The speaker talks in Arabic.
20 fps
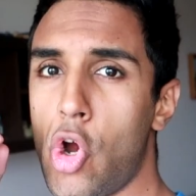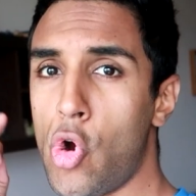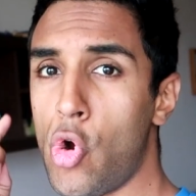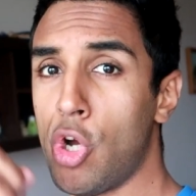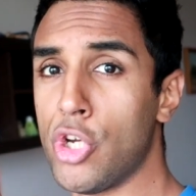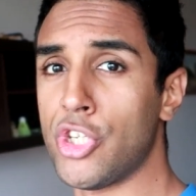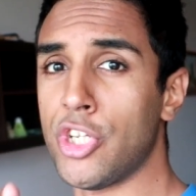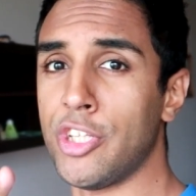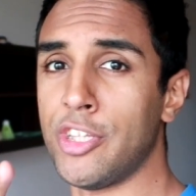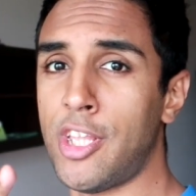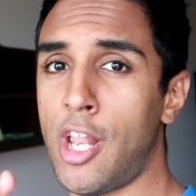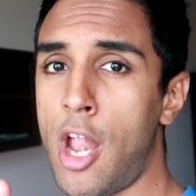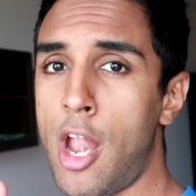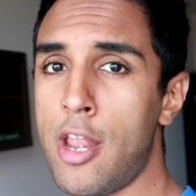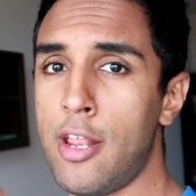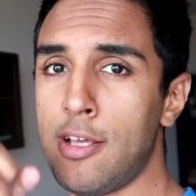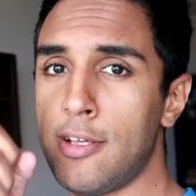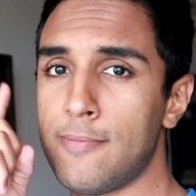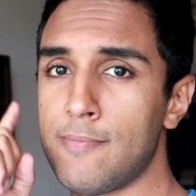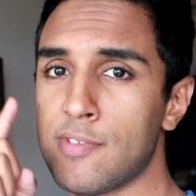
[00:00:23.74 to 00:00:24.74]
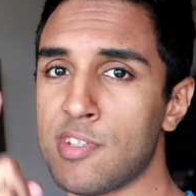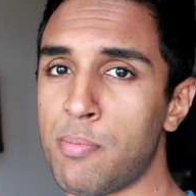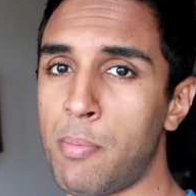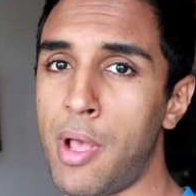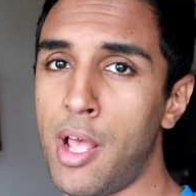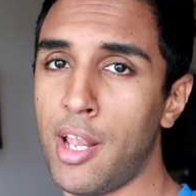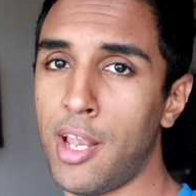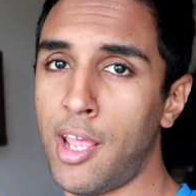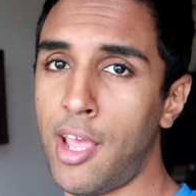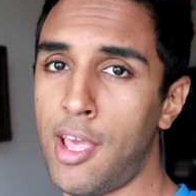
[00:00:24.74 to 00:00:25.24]
واش الدراري
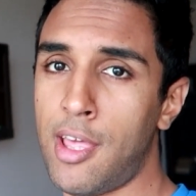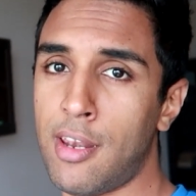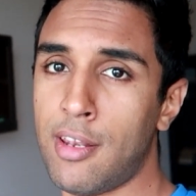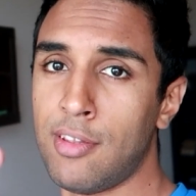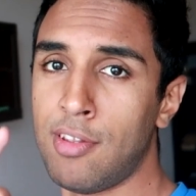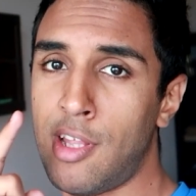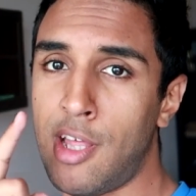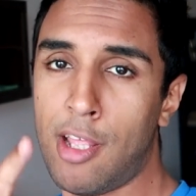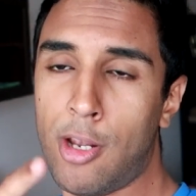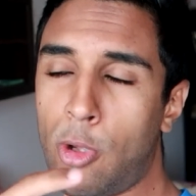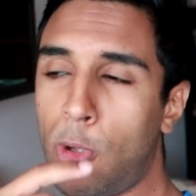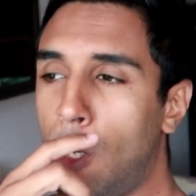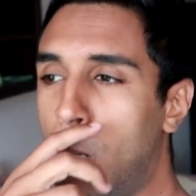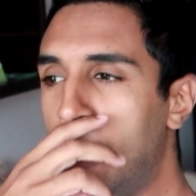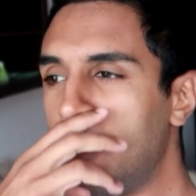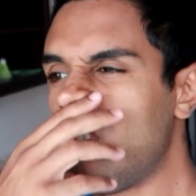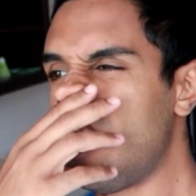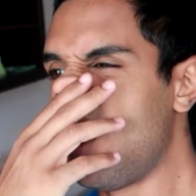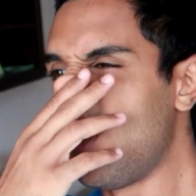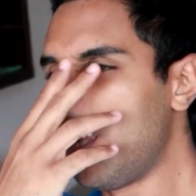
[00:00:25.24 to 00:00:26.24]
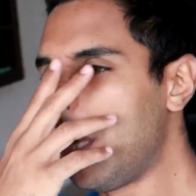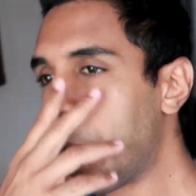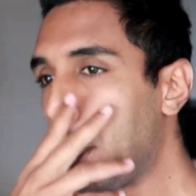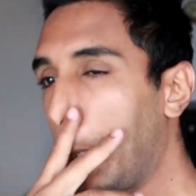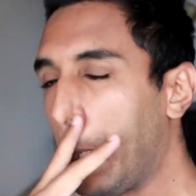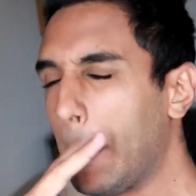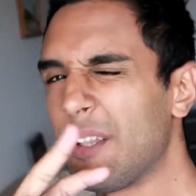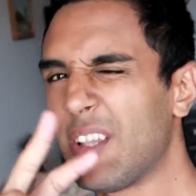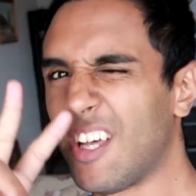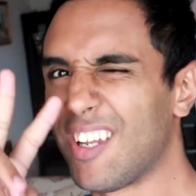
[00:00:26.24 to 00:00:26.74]
صباح الخير نهار اخر عاوتاني
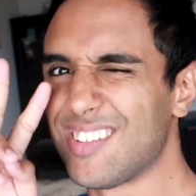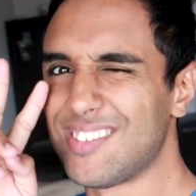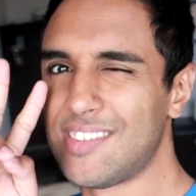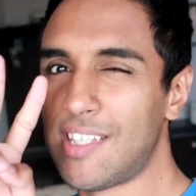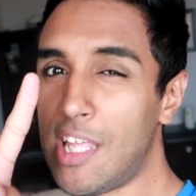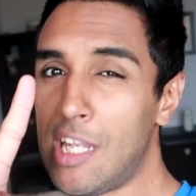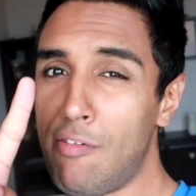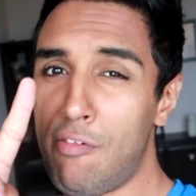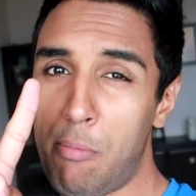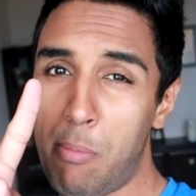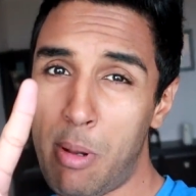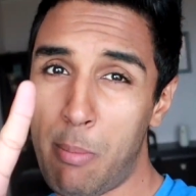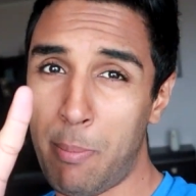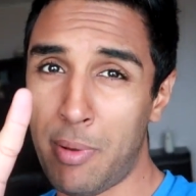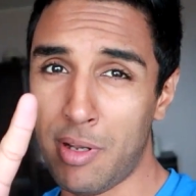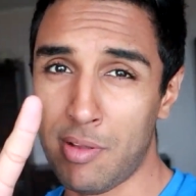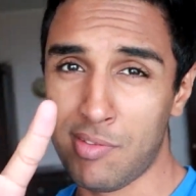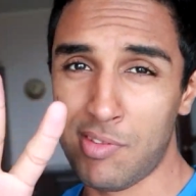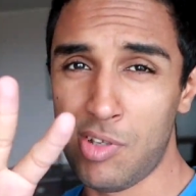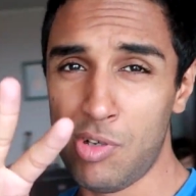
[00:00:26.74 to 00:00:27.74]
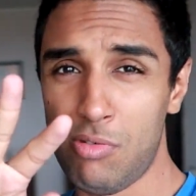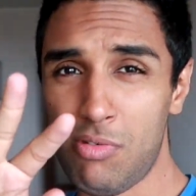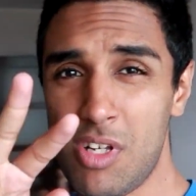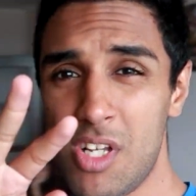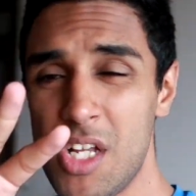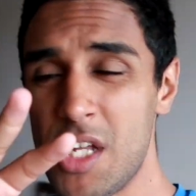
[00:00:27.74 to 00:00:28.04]
نهار الثاني في البريباراسيون